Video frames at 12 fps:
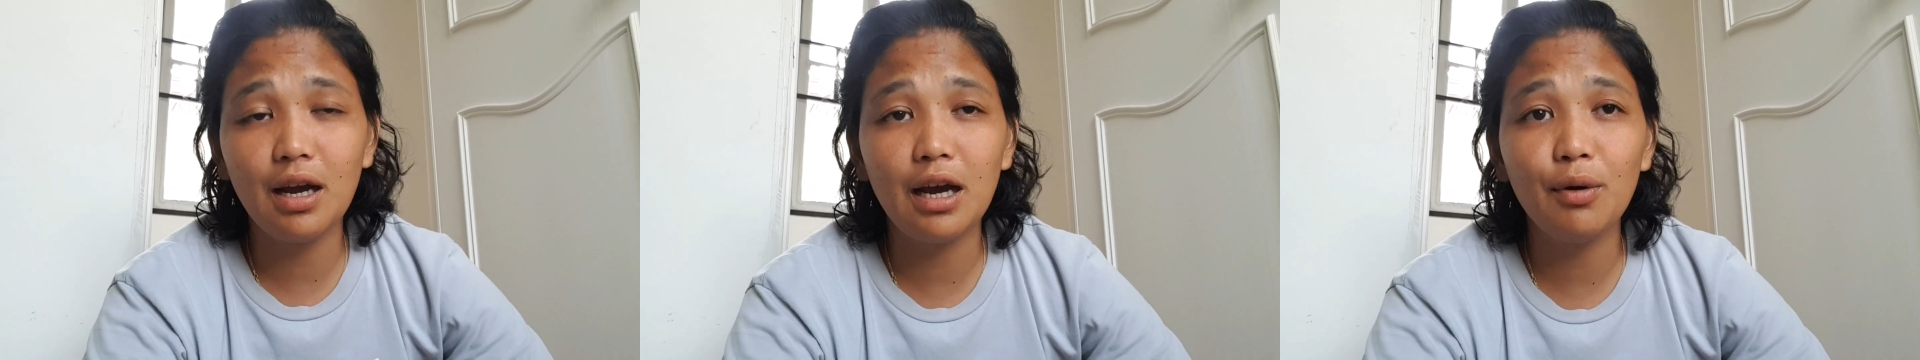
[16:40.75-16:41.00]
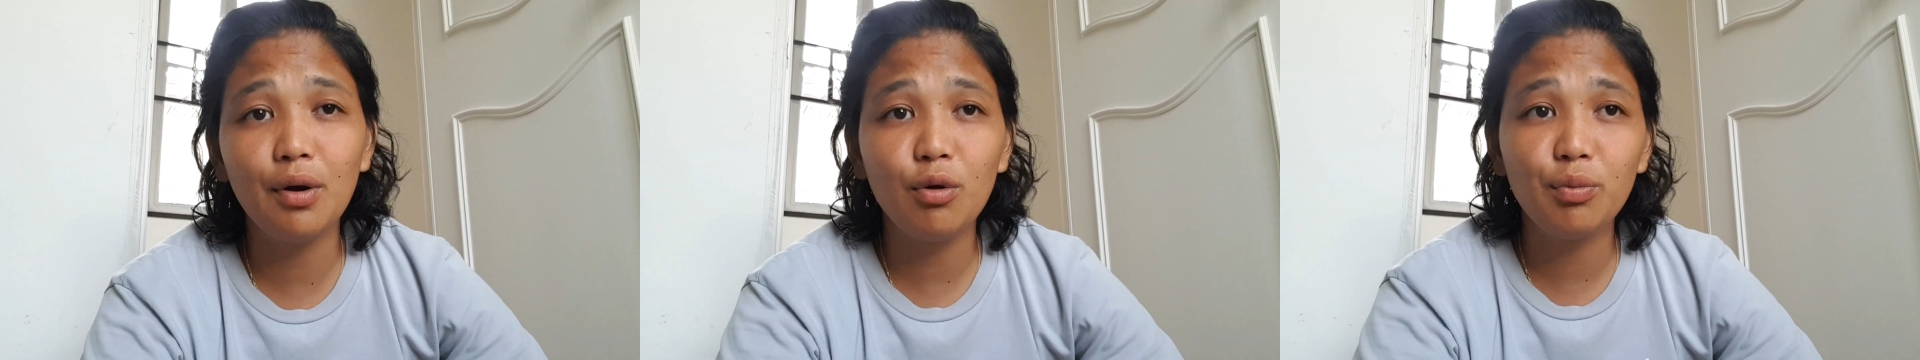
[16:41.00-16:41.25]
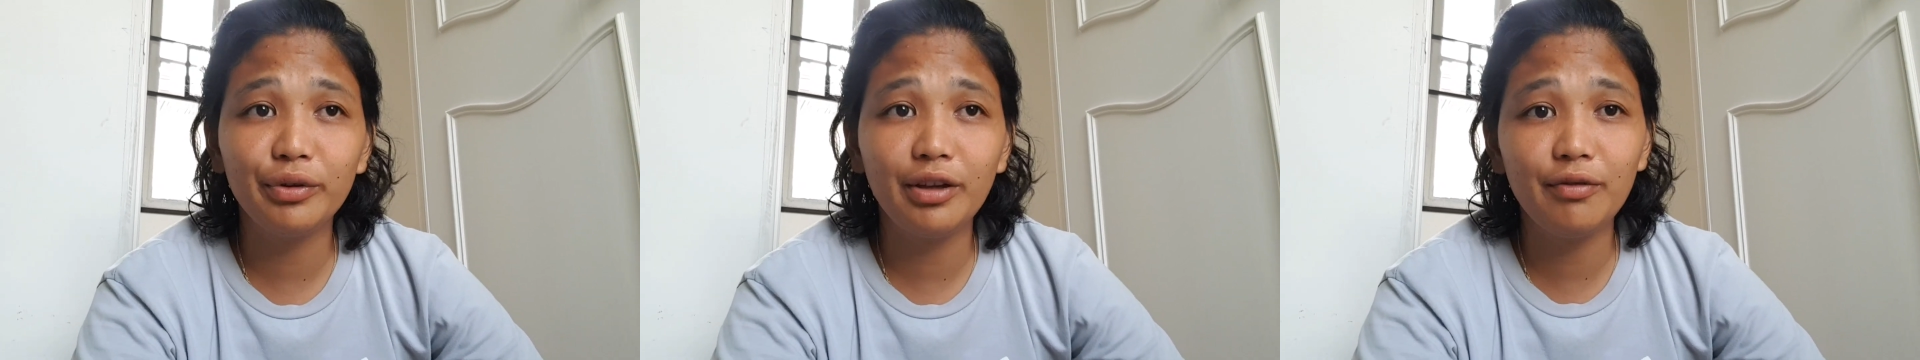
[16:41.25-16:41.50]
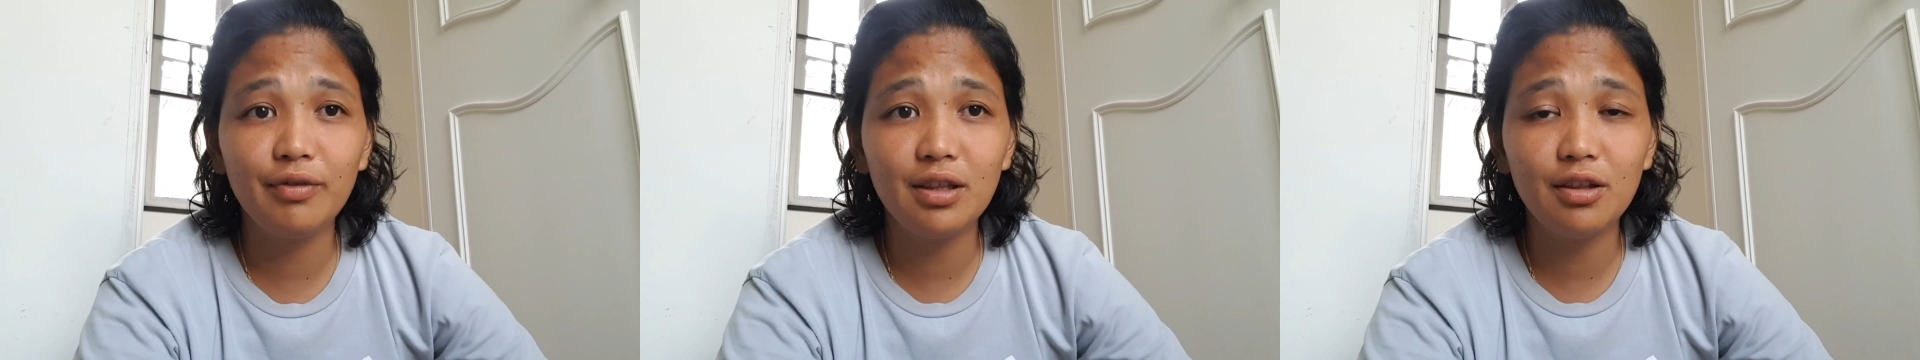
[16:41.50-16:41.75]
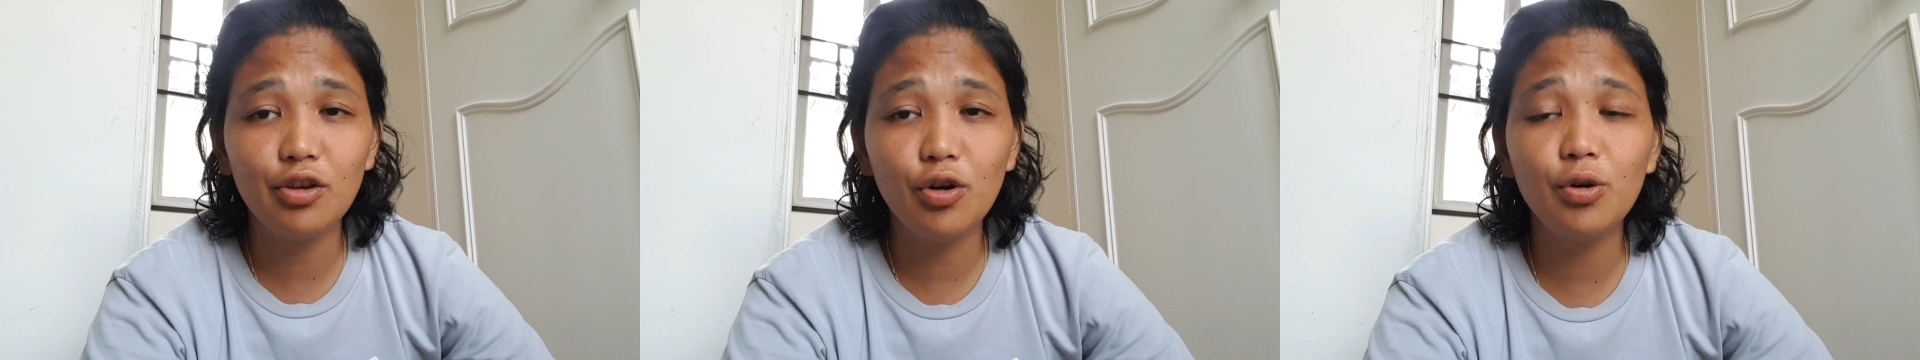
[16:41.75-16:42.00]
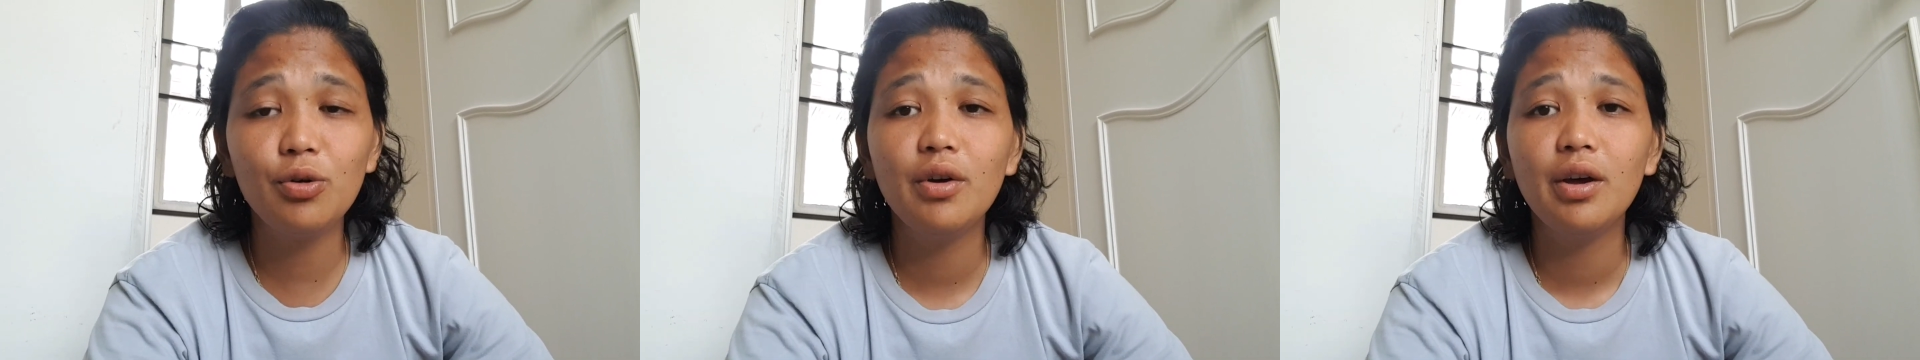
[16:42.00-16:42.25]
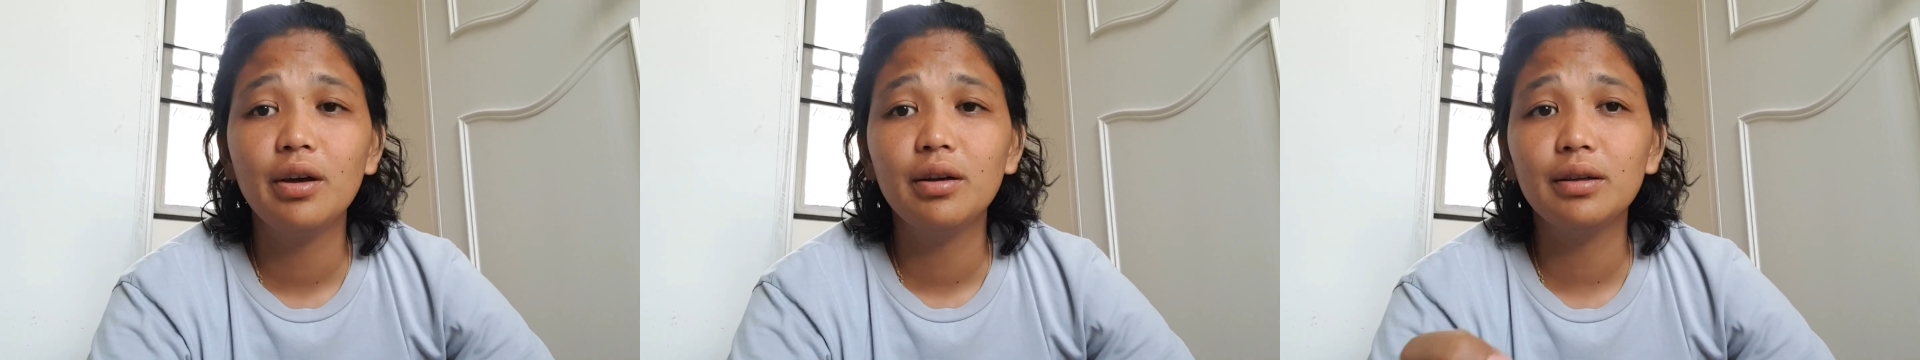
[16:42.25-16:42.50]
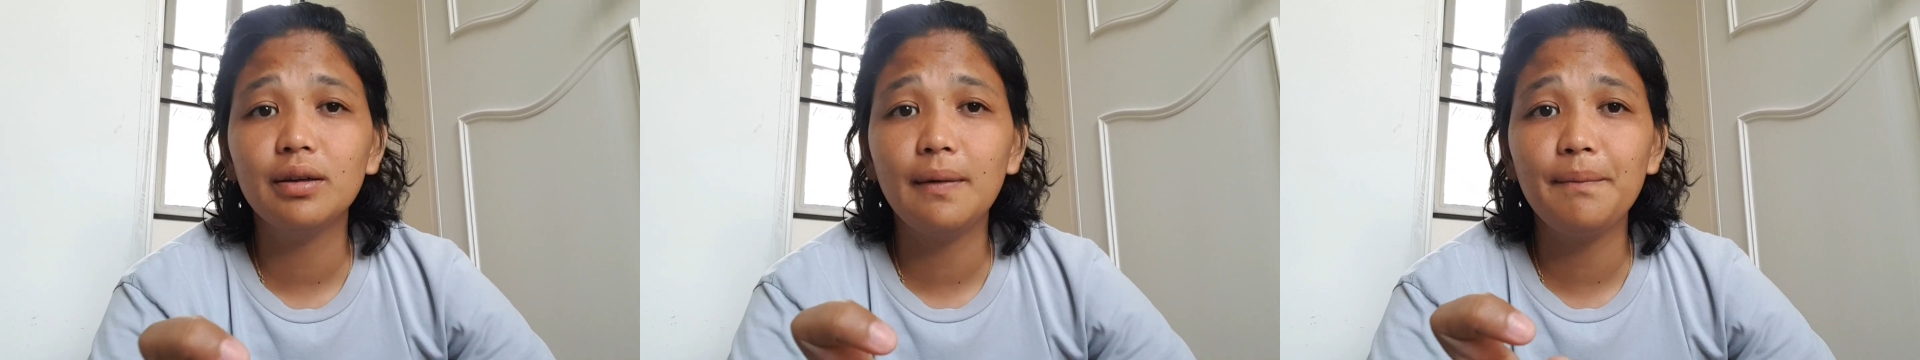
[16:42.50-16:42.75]
Gagawa ko po ng video.
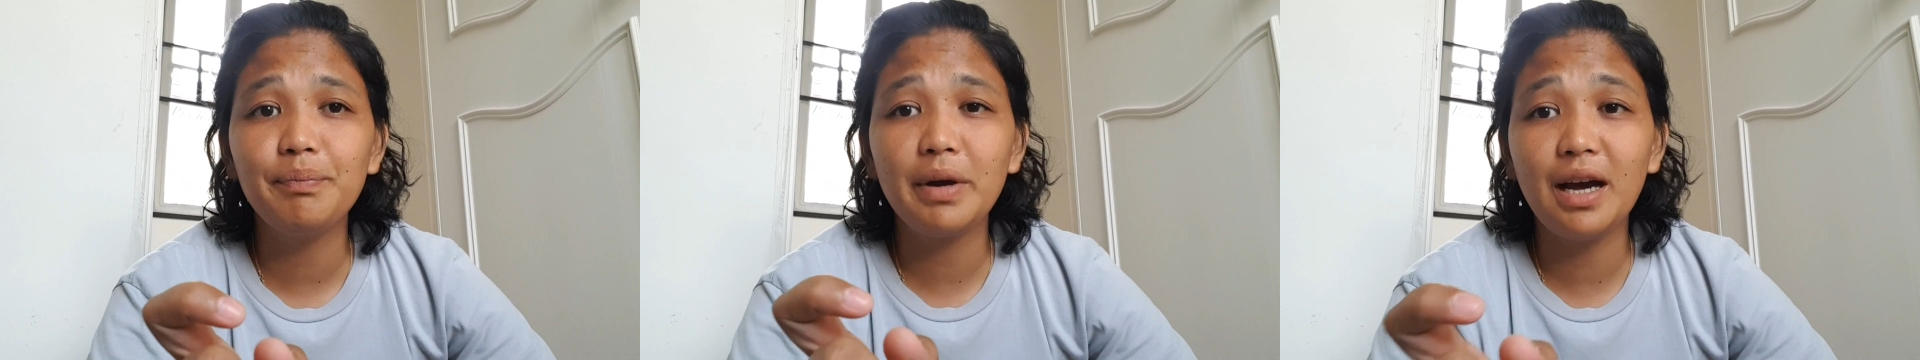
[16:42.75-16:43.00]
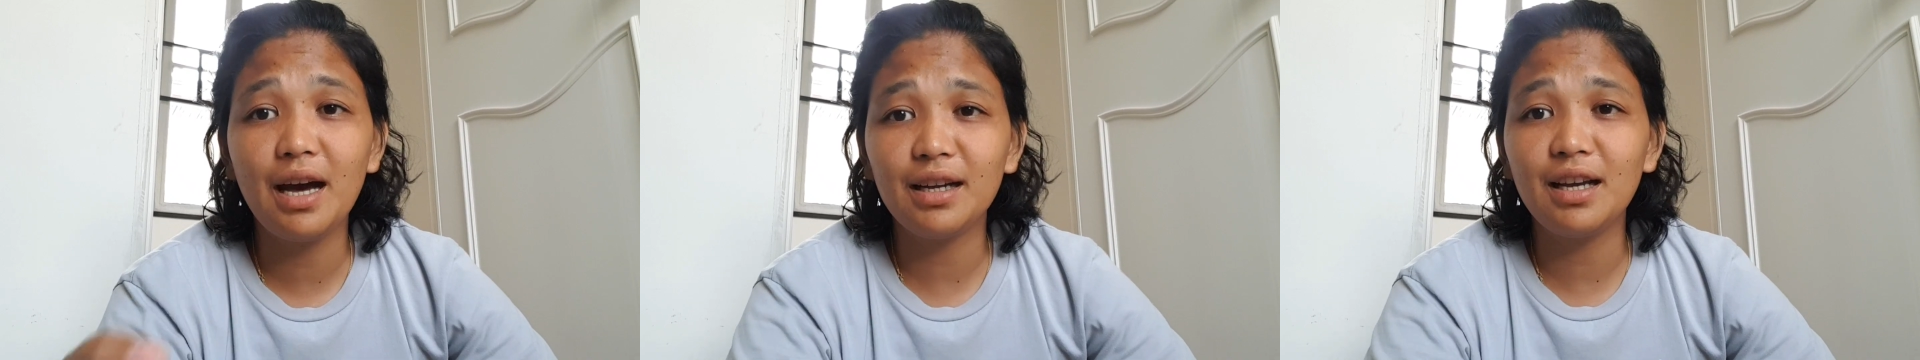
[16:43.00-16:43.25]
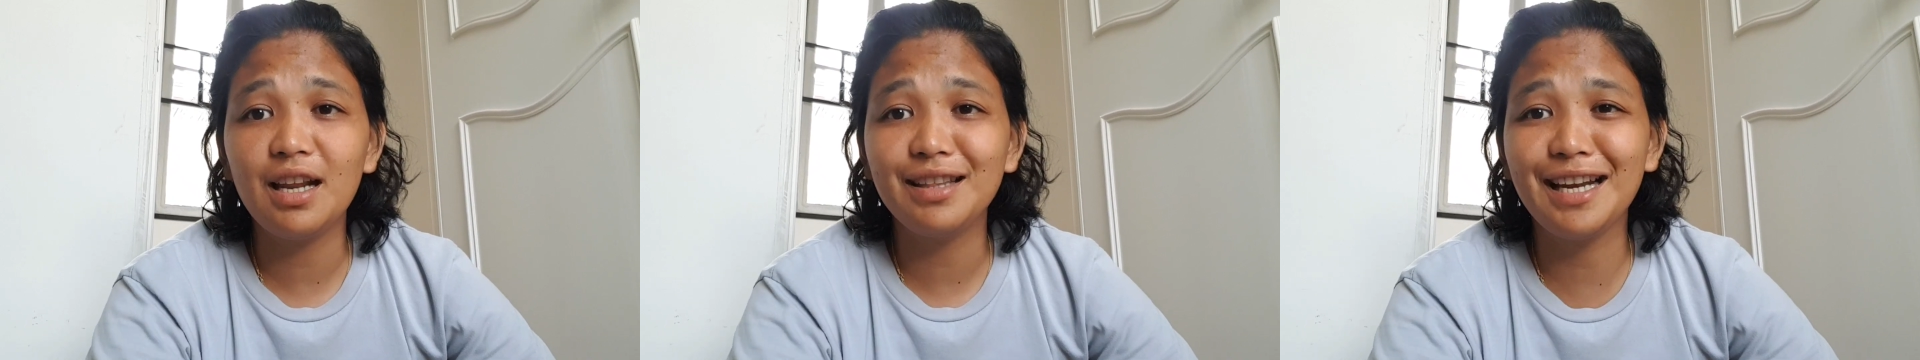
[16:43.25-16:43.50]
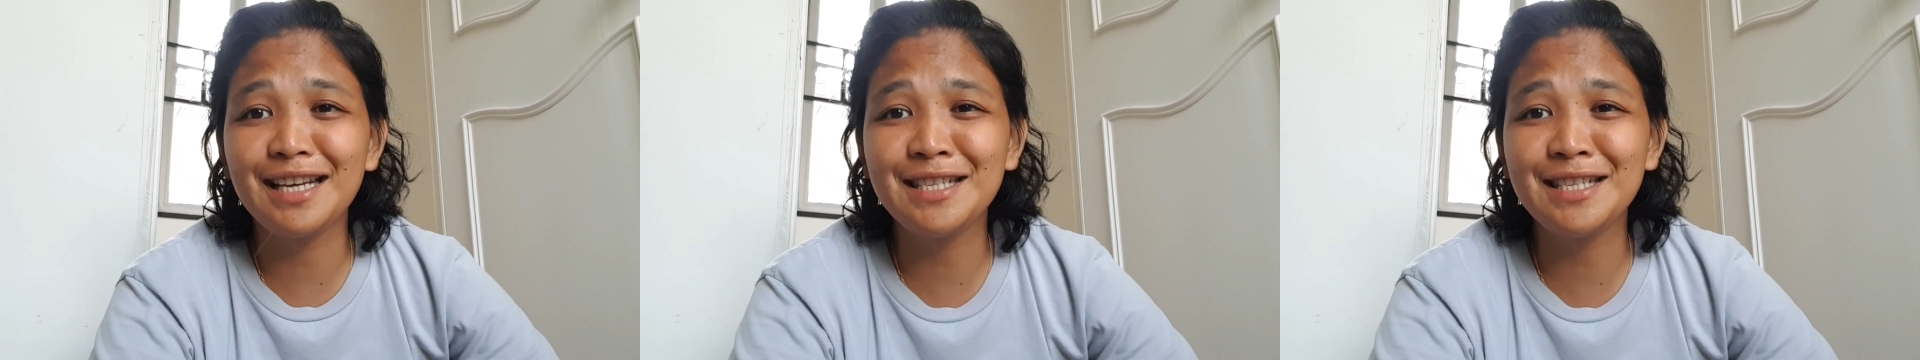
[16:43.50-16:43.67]
Mag-aarkala na